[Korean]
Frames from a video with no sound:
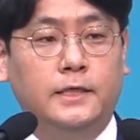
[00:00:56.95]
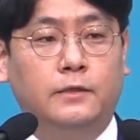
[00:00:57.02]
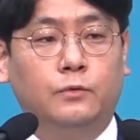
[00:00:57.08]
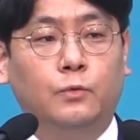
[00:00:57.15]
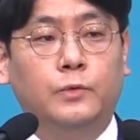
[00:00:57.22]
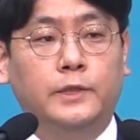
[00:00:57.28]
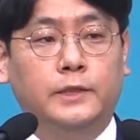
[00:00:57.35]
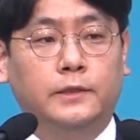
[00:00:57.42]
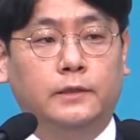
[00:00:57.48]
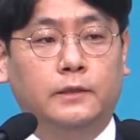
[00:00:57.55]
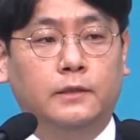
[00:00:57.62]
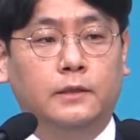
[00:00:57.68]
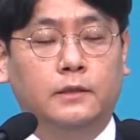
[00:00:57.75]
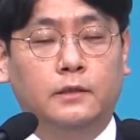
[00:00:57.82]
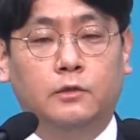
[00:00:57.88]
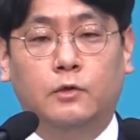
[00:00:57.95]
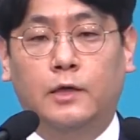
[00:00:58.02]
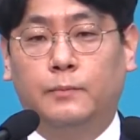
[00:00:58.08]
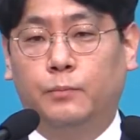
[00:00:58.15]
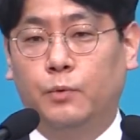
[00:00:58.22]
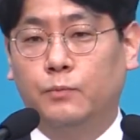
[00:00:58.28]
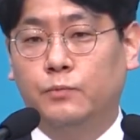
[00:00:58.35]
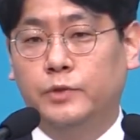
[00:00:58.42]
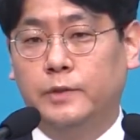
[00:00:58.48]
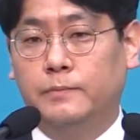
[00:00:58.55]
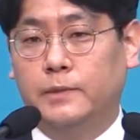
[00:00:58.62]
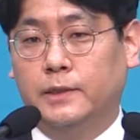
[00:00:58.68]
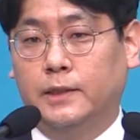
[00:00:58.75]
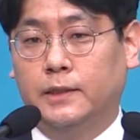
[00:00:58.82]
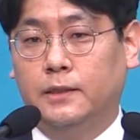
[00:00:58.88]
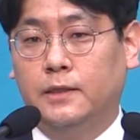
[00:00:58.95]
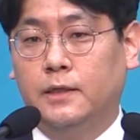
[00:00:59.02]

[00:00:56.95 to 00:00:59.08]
놓인 그러한 본문입니다.